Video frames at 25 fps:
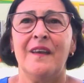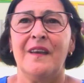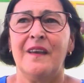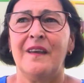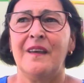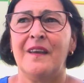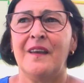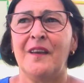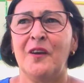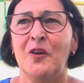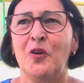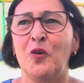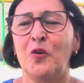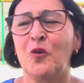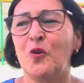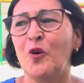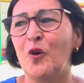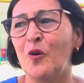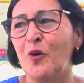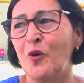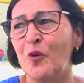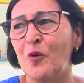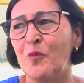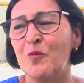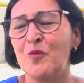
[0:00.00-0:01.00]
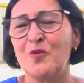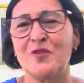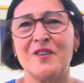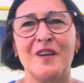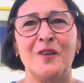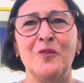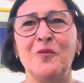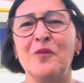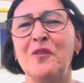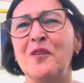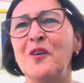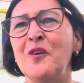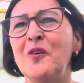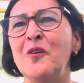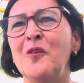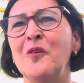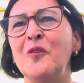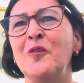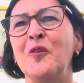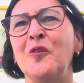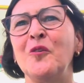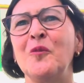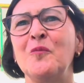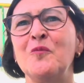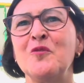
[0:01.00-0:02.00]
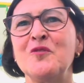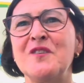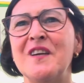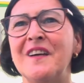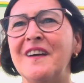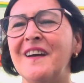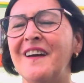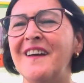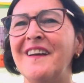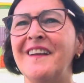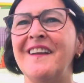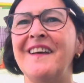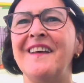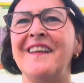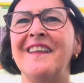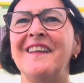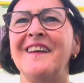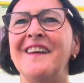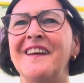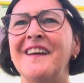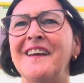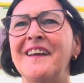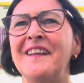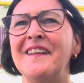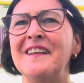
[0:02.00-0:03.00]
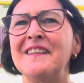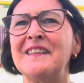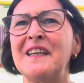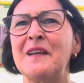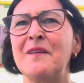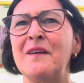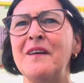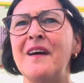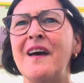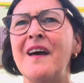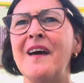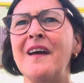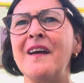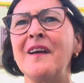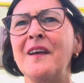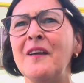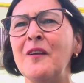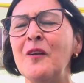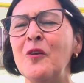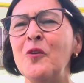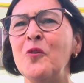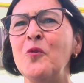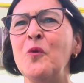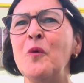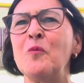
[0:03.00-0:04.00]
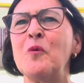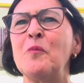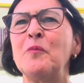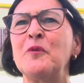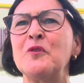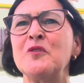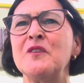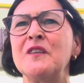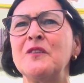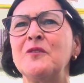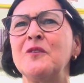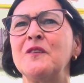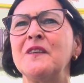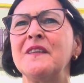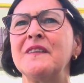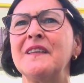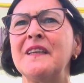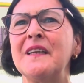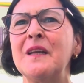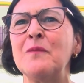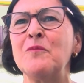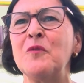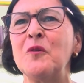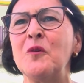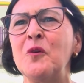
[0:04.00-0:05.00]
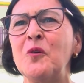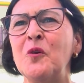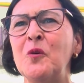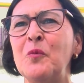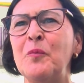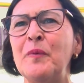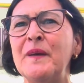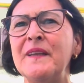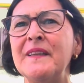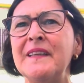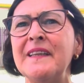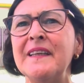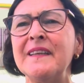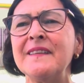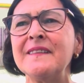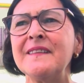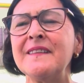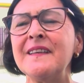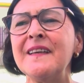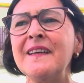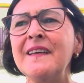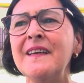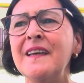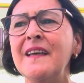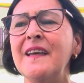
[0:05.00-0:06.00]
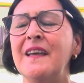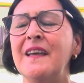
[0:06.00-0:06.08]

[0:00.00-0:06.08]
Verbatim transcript: Eh, con mucha ilusión, con muchas ganas de, trabajar en los nuevos proyectos que tenemos pendientes